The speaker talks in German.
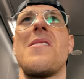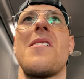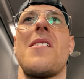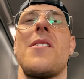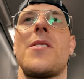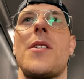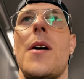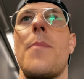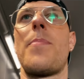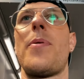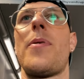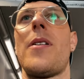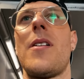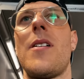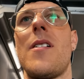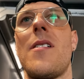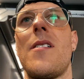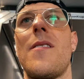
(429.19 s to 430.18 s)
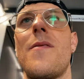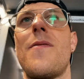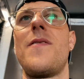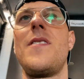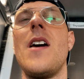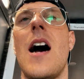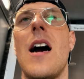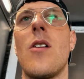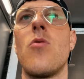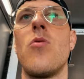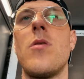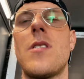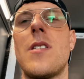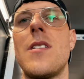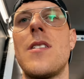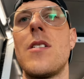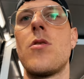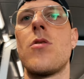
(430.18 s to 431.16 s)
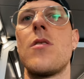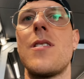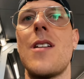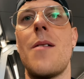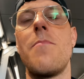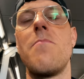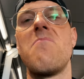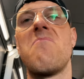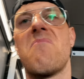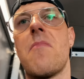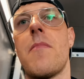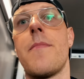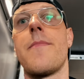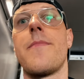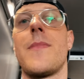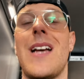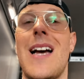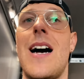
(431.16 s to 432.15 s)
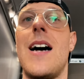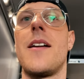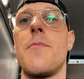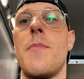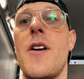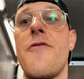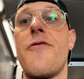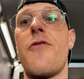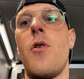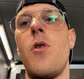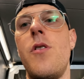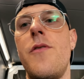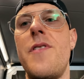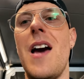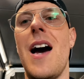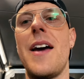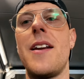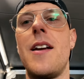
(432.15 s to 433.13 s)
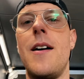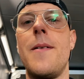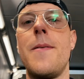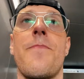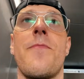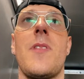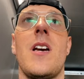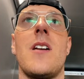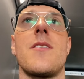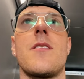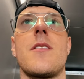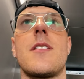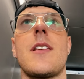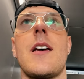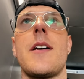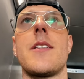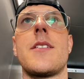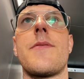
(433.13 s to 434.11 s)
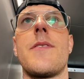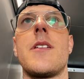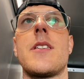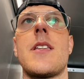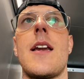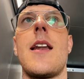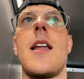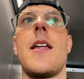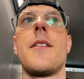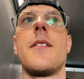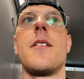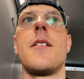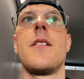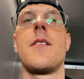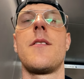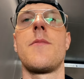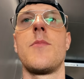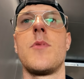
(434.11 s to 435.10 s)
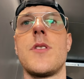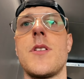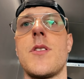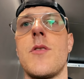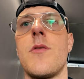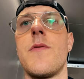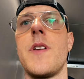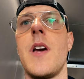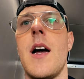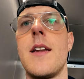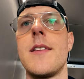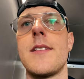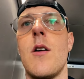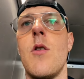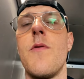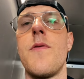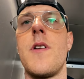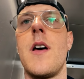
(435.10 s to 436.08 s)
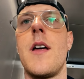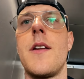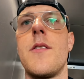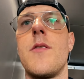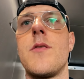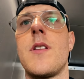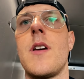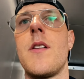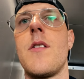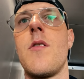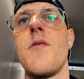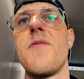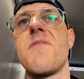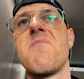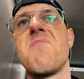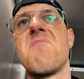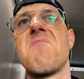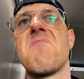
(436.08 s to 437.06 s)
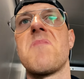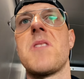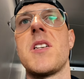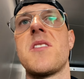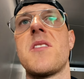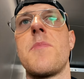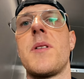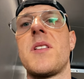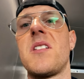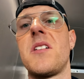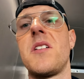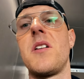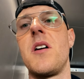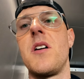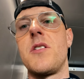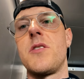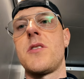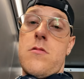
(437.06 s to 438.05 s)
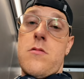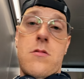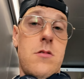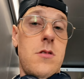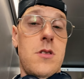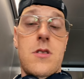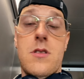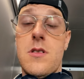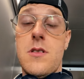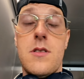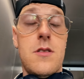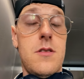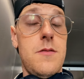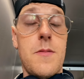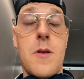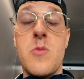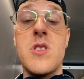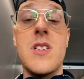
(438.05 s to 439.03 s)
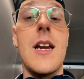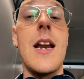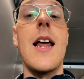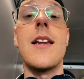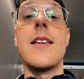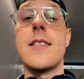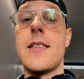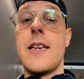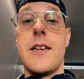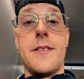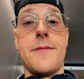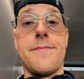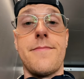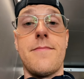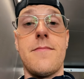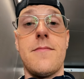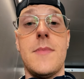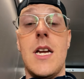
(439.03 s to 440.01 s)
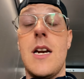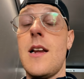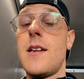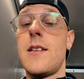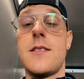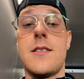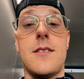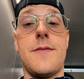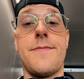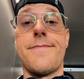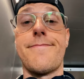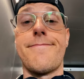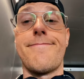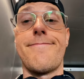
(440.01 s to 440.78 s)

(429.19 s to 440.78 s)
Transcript: ich habe vier Akkus, die sind zusammen gerade mal voll wie einer. Also das heißt, wenn ich dann lande, muss ich irgendwie alles aufladen und dann hoffen, dass die Batterie reicht. Da muss an alles denken. Daran ist.